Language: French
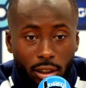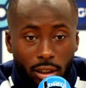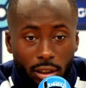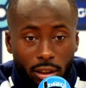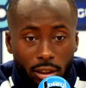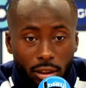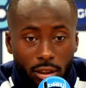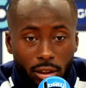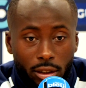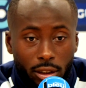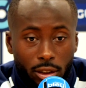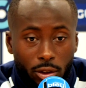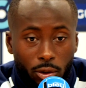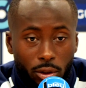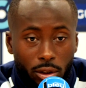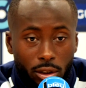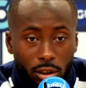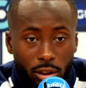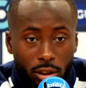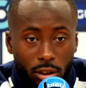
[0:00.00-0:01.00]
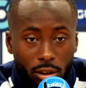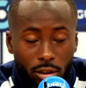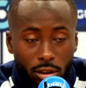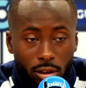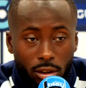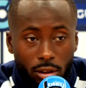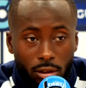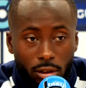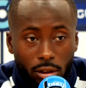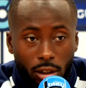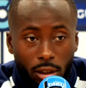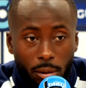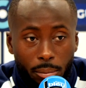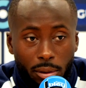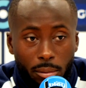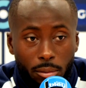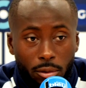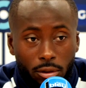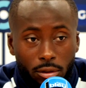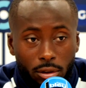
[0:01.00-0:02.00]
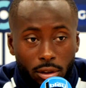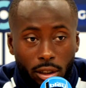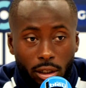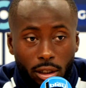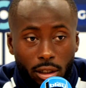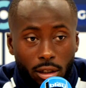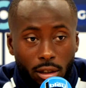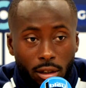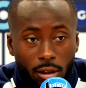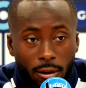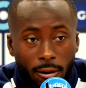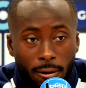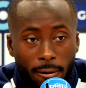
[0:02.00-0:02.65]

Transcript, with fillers: et se ressaisir euh, rapidement, direct.